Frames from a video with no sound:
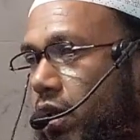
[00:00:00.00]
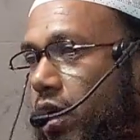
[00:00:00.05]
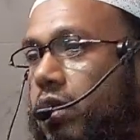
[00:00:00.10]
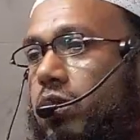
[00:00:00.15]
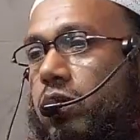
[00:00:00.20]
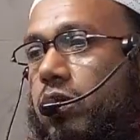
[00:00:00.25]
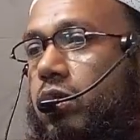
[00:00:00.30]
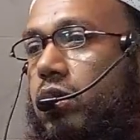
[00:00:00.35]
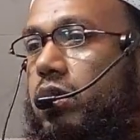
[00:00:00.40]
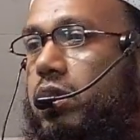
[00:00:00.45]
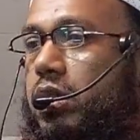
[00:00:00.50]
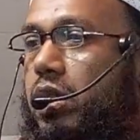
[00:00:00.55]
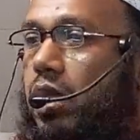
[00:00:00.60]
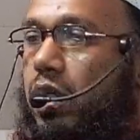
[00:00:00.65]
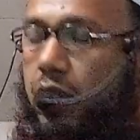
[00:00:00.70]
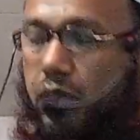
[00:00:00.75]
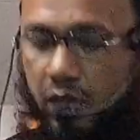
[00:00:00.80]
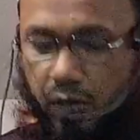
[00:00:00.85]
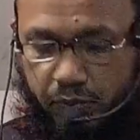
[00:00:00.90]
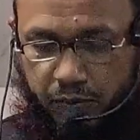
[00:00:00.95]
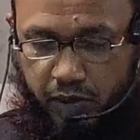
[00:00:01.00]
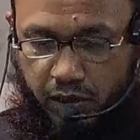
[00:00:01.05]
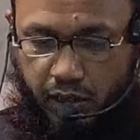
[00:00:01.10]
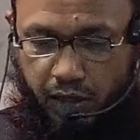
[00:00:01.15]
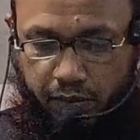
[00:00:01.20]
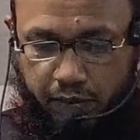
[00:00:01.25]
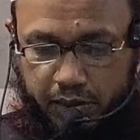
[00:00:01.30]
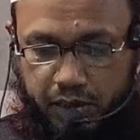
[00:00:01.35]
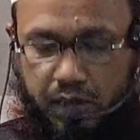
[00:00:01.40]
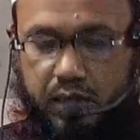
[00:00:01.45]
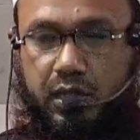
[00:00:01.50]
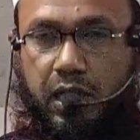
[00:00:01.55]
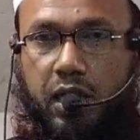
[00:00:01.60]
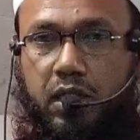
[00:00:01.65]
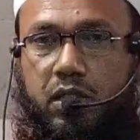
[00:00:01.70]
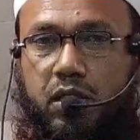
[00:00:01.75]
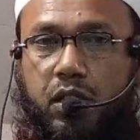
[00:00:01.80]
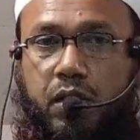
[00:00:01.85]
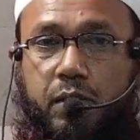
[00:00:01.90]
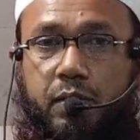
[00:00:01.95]
এই জন্য শিরিক সম্পর্কে আমাদের
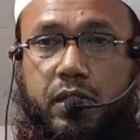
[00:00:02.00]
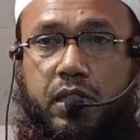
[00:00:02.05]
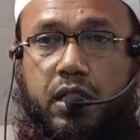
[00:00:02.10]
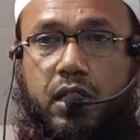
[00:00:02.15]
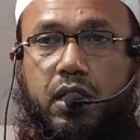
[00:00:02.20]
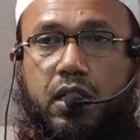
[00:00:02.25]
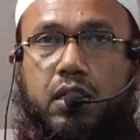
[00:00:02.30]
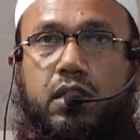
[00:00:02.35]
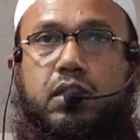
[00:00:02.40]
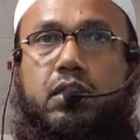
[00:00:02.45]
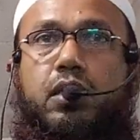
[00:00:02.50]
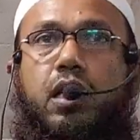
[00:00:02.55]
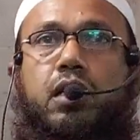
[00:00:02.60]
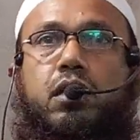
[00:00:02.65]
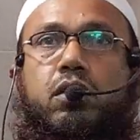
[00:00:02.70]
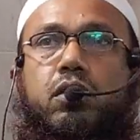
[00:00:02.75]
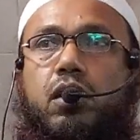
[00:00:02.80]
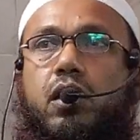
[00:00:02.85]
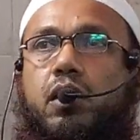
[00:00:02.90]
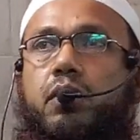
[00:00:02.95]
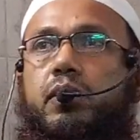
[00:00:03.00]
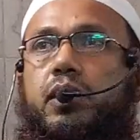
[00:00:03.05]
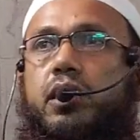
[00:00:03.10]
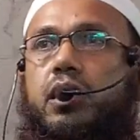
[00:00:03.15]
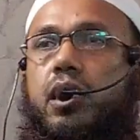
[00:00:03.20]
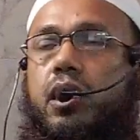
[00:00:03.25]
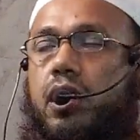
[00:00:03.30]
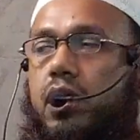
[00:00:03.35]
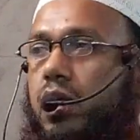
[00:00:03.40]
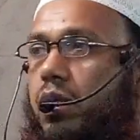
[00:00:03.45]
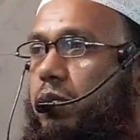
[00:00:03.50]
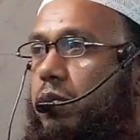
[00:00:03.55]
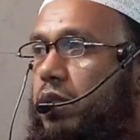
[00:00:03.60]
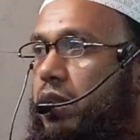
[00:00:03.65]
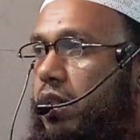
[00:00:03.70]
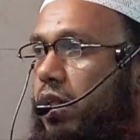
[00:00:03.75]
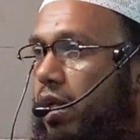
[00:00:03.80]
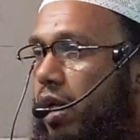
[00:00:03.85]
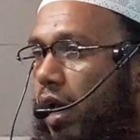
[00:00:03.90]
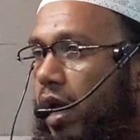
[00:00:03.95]
জানতে হবে যাতে করে আমরা শিরিকের
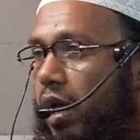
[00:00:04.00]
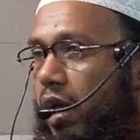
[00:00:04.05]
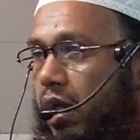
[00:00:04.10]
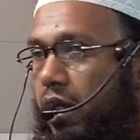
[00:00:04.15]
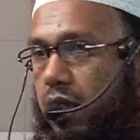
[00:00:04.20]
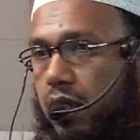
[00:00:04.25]
মধ্যে না